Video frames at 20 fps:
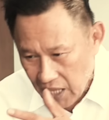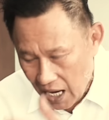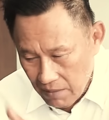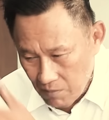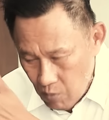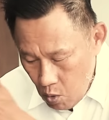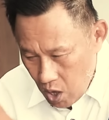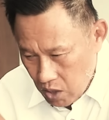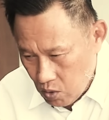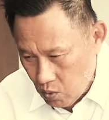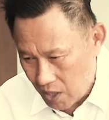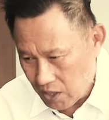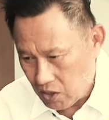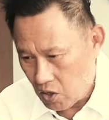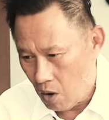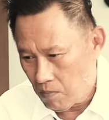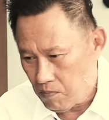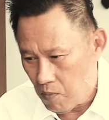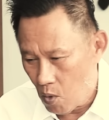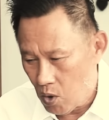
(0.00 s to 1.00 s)
ท่านบวชวัด
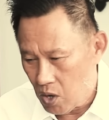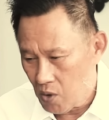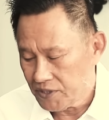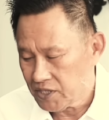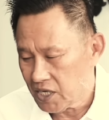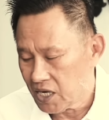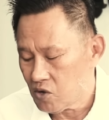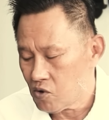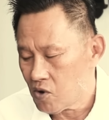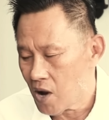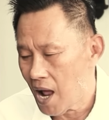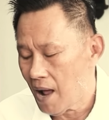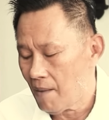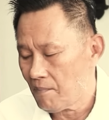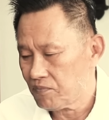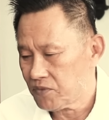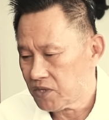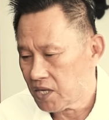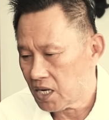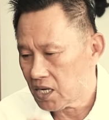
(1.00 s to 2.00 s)
ตองปู่วัดชนะสงคราม
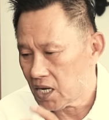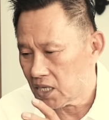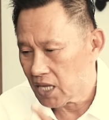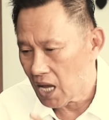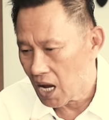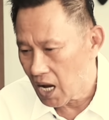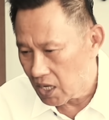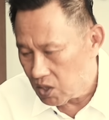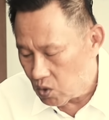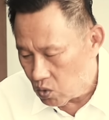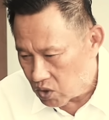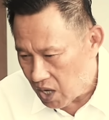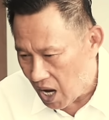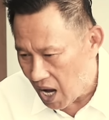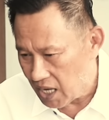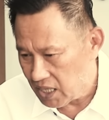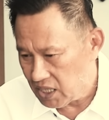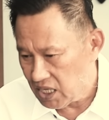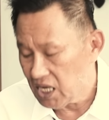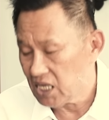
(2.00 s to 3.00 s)
จนกระทั่งอายุ
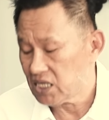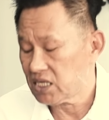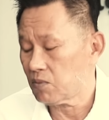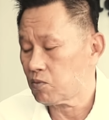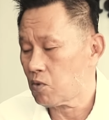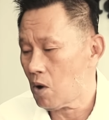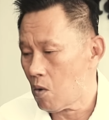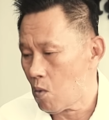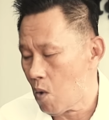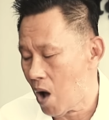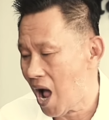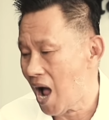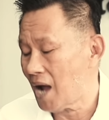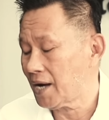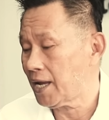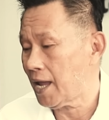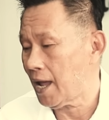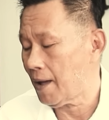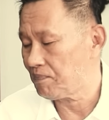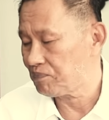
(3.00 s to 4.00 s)
ได้ยี่สิบกว่า
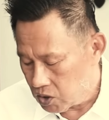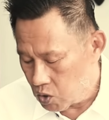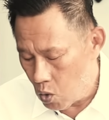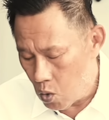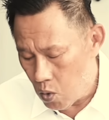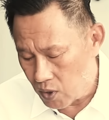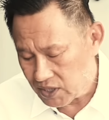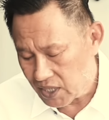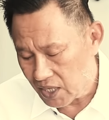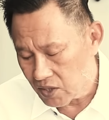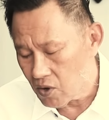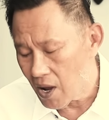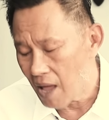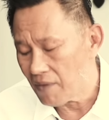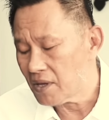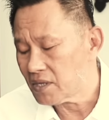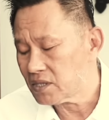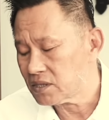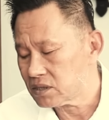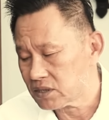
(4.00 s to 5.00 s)
เนี่ยอยู่วัดชนะสงครา
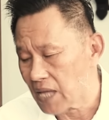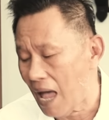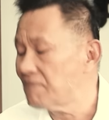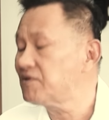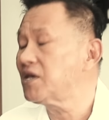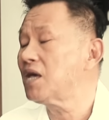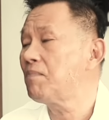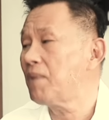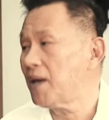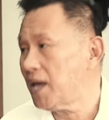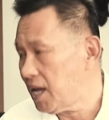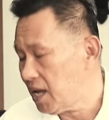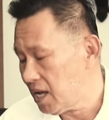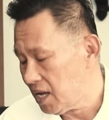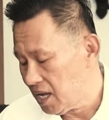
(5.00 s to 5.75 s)
มสักสามสี่ปี